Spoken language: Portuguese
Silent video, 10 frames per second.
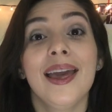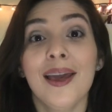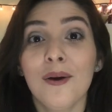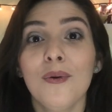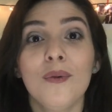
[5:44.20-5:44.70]

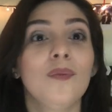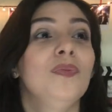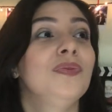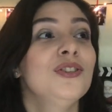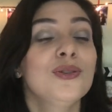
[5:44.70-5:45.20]
eu
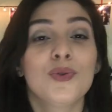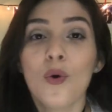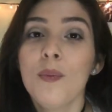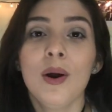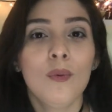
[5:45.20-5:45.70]

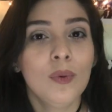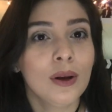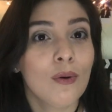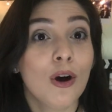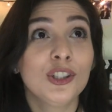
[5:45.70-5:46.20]
descubra um
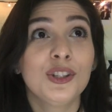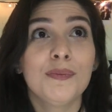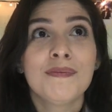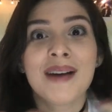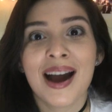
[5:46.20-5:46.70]
que eu goste
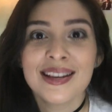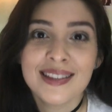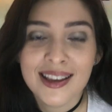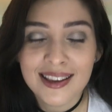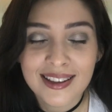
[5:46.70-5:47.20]

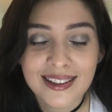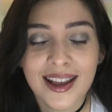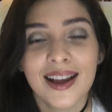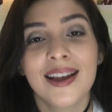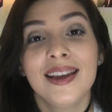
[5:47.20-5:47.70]
mais
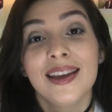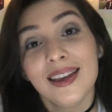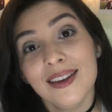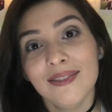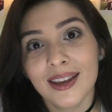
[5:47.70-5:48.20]
ainda
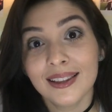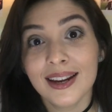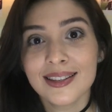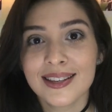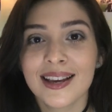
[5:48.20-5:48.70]
e venha
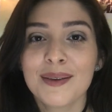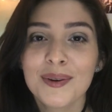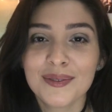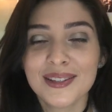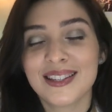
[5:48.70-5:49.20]
trazer aqui
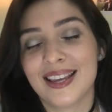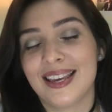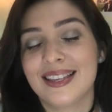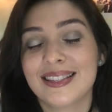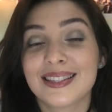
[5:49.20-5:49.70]
para
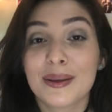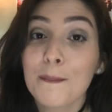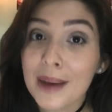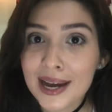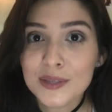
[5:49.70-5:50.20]
vocês.
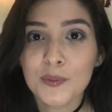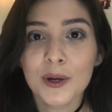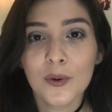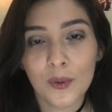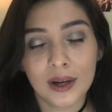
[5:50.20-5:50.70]
Mas
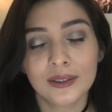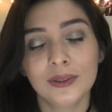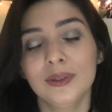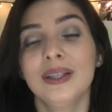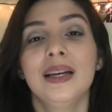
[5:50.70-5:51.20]
por
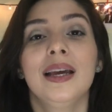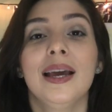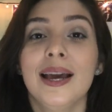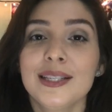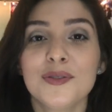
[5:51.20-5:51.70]
enquanto,
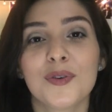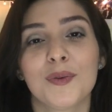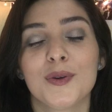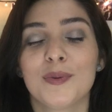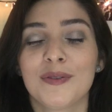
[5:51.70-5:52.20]
esses
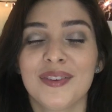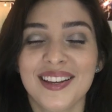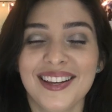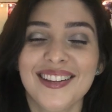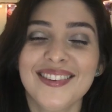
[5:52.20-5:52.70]
foram meus
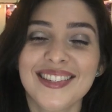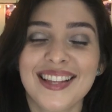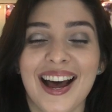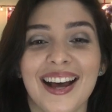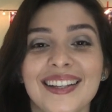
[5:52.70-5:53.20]
preferidos,
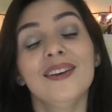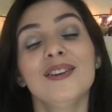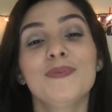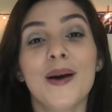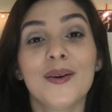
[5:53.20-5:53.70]
tá? E
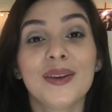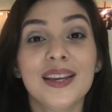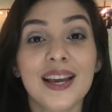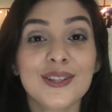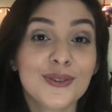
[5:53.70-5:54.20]
eu espero
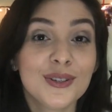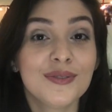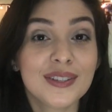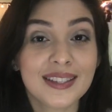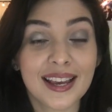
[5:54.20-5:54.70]
que
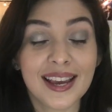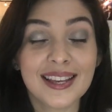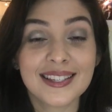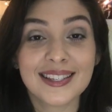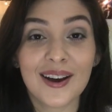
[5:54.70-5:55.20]
ajude
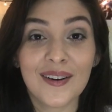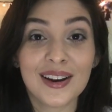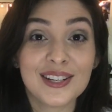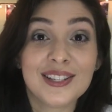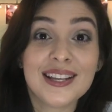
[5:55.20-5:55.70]
vocês na
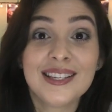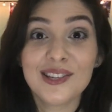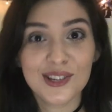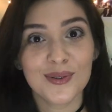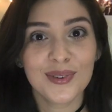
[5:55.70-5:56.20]
hora de
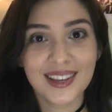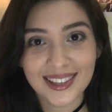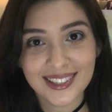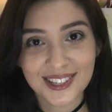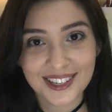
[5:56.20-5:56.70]
decidir o que
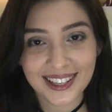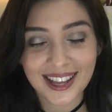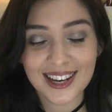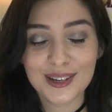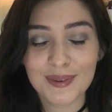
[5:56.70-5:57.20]
assistir
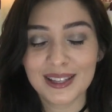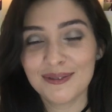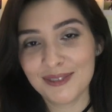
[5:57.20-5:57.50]
na LGBT